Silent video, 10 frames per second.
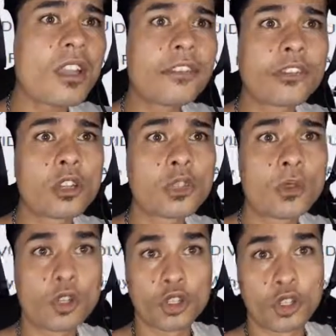
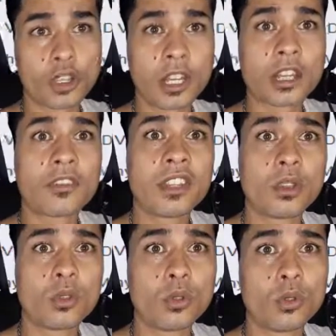Franchement, je regarde les
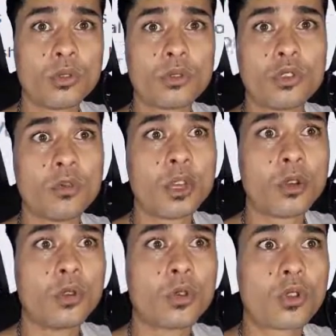vidéos de nos youtubeurs
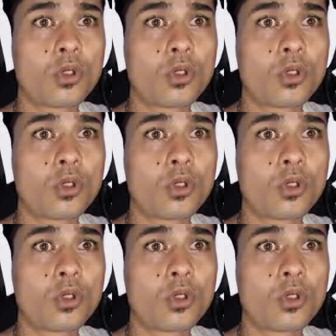locaux.